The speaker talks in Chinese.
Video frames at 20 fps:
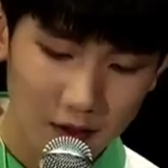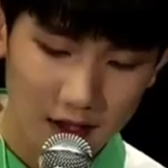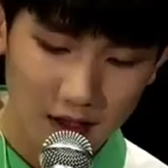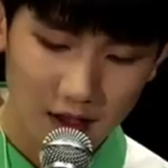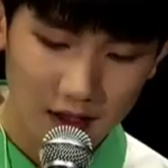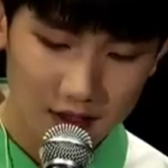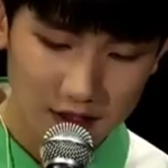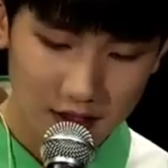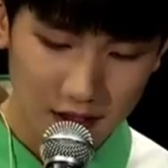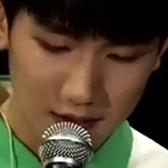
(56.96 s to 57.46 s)
一
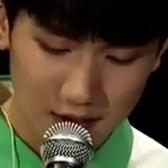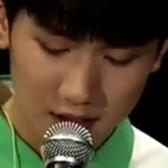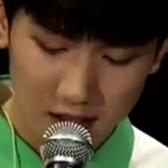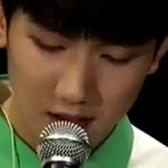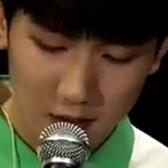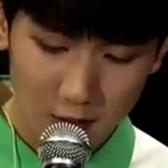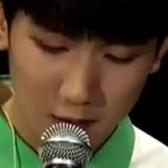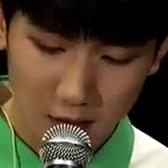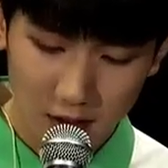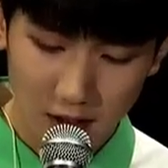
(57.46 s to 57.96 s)
个简单
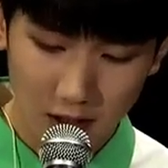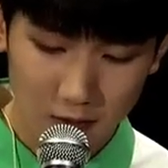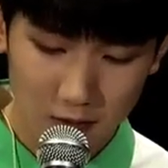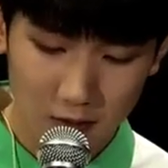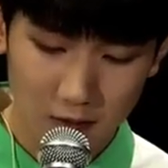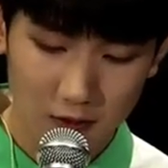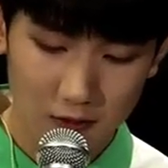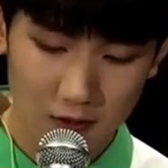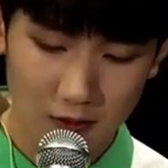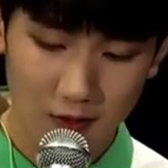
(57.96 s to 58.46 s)
的舞蹈
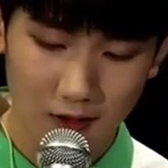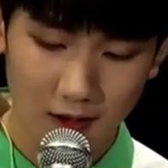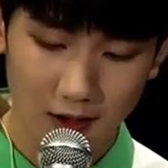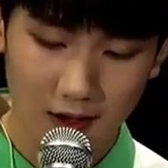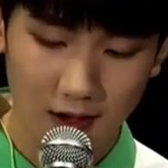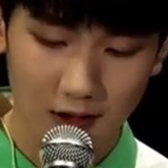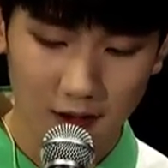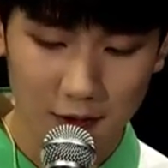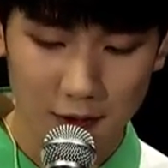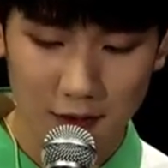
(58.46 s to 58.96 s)
动作
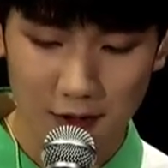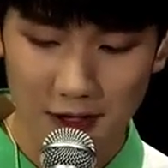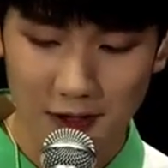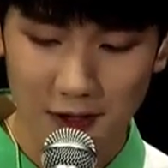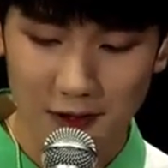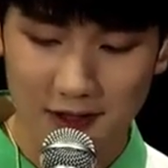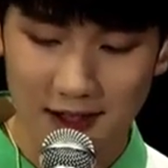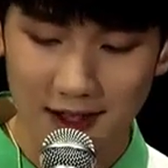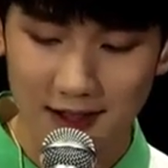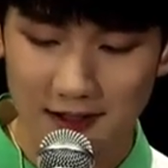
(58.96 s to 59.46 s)
搞得垂
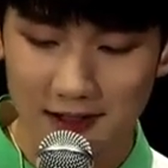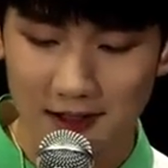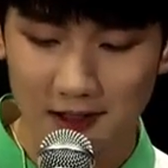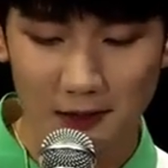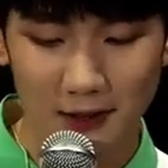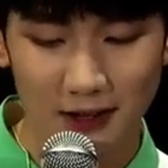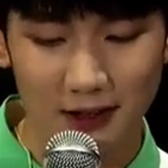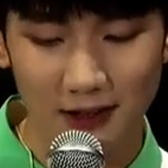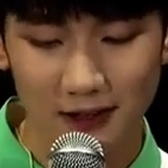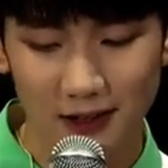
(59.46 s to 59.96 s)
头丧气
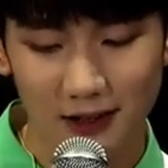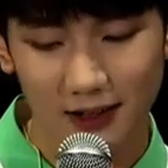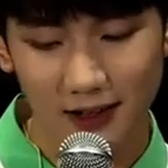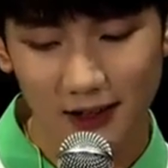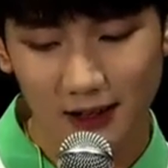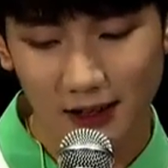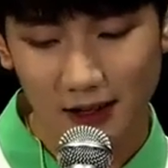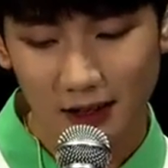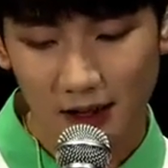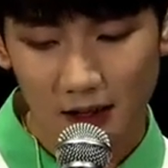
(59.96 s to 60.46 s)
吧？
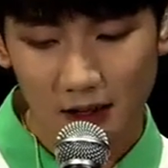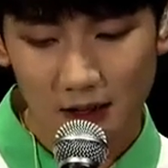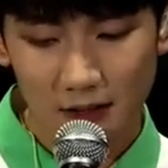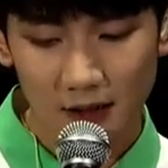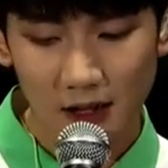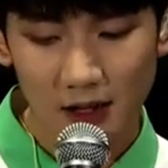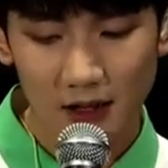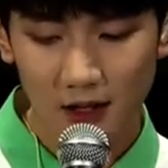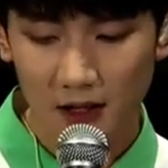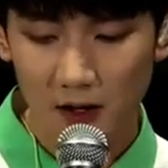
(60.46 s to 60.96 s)

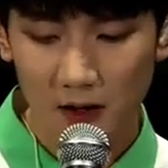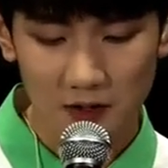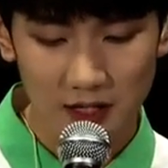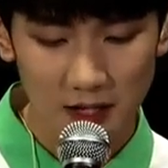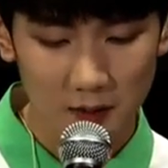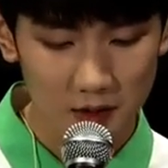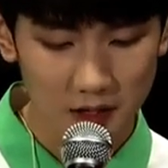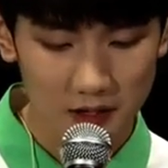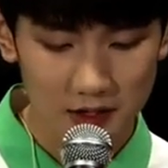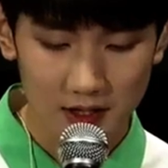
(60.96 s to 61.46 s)
那你更
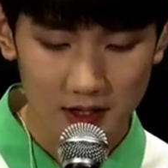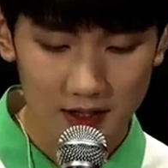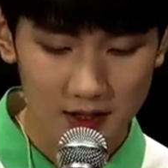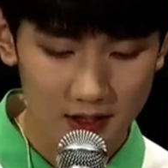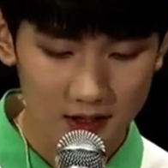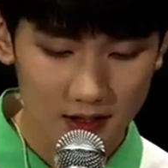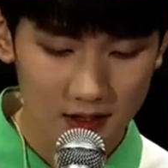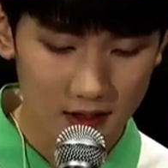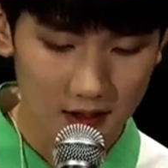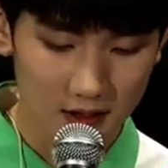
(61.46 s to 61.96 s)
想不到在
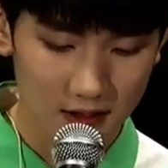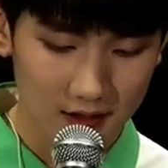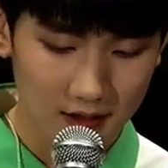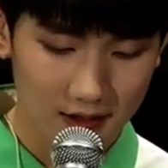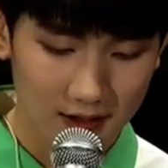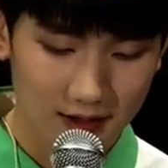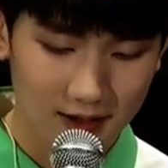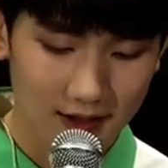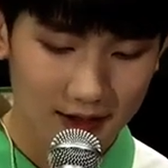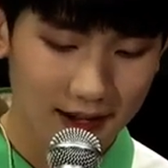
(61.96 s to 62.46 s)
的你，
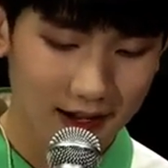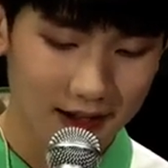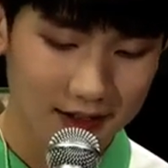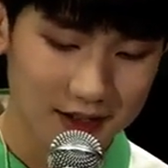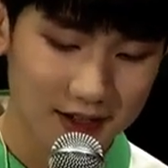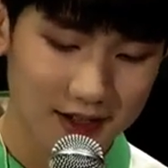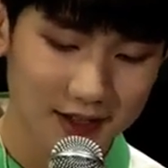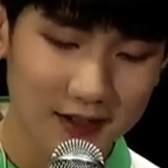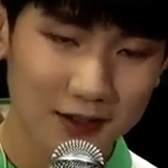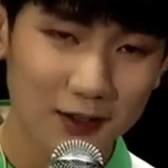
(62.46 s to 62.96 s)
两
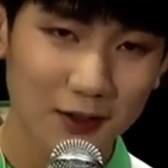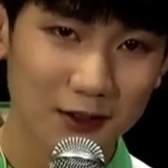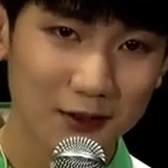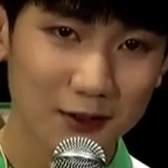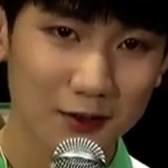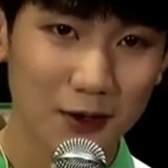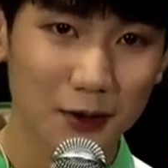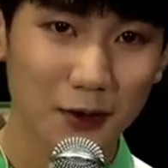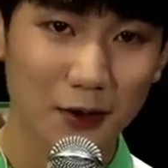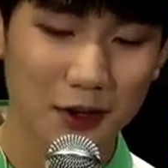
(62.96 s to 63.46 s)
千就能
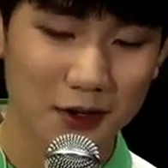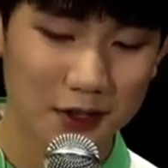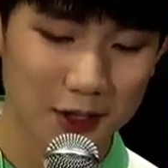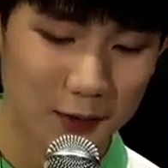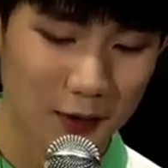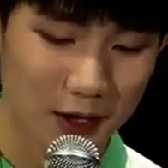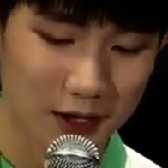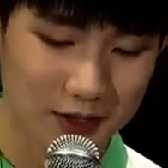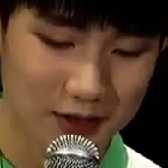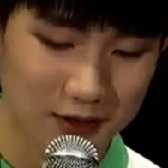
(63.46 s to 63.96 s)
学会一支
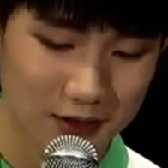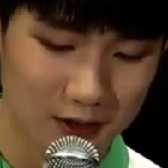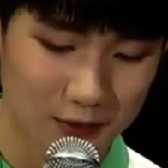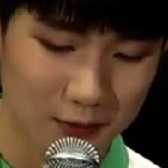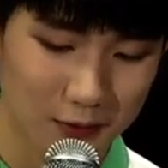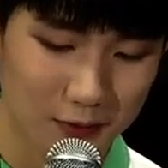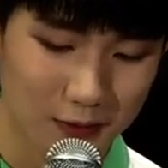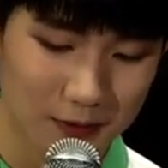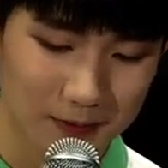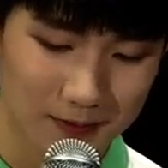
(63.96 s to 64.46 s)
完整的
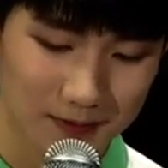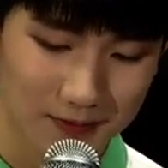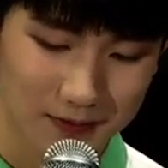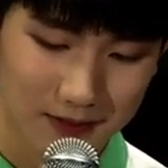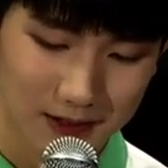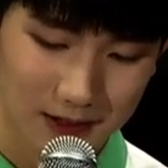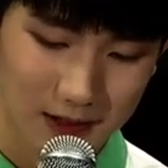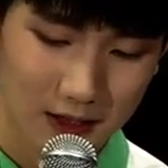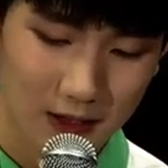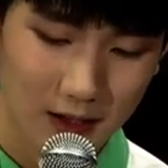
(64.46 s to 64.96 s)
舞。
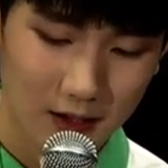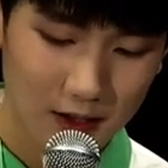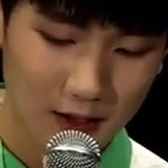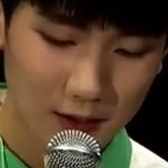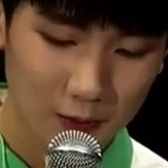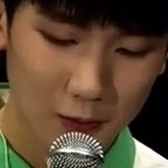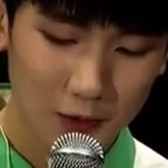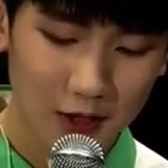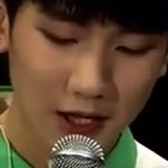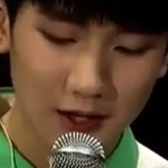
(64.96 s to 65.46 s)

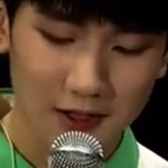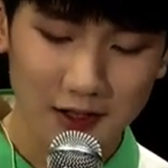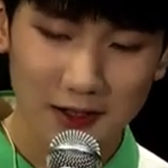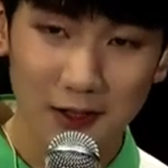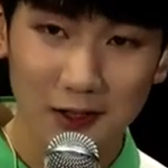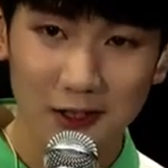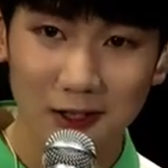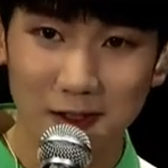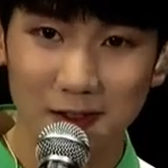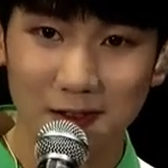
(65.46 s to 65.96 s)
连舞蹈
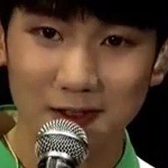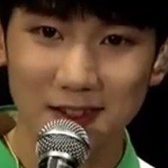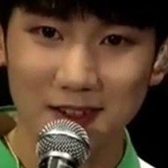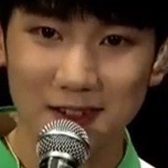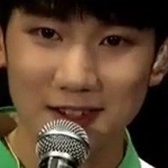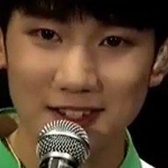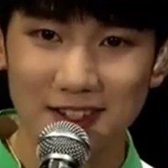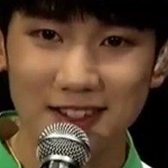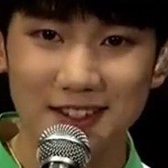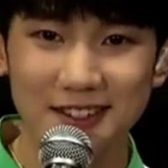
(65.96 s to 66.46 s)
solo 都
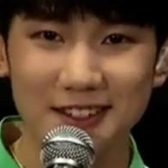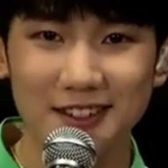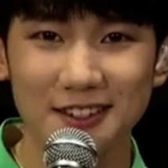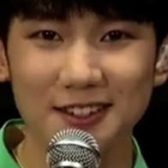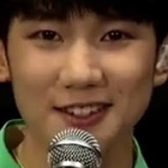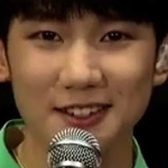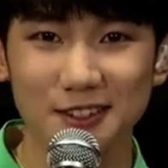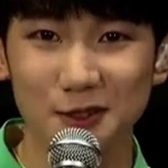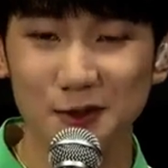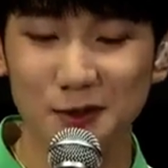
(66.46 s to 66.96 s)
能信心
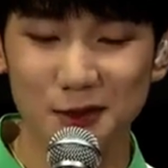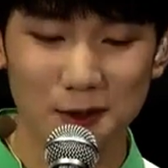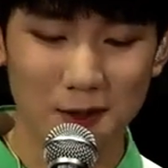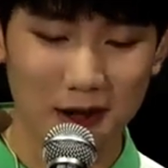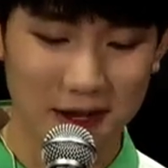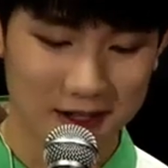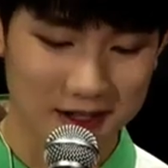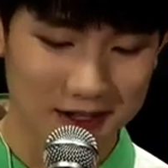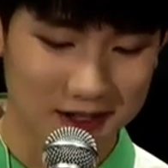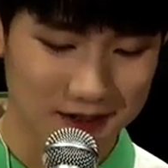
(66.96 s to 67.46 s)
十足的
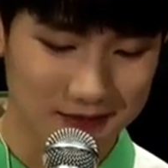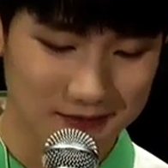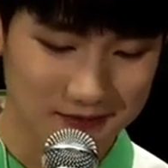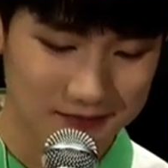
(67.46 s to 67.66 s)
完成。